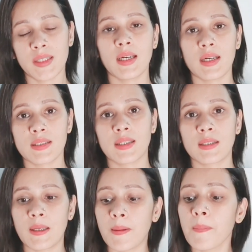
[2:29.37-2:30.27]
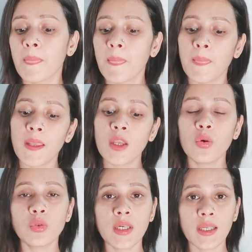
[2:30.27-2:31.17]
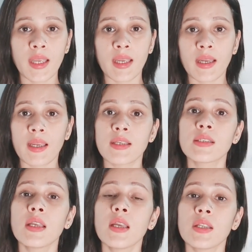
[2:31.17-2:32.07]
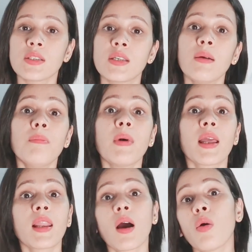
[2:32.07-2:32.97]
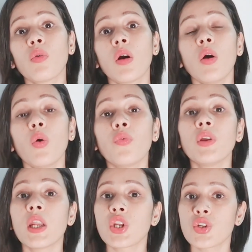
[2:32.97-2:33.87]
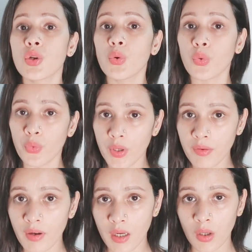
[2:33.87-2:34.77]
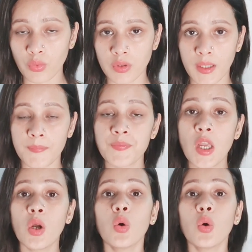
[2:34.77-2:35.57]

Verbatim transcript: पता कर सकते हैं देखिए होता क्या है गाइज जब महिलाओं का ओव्यूलेशन होने वाला होता है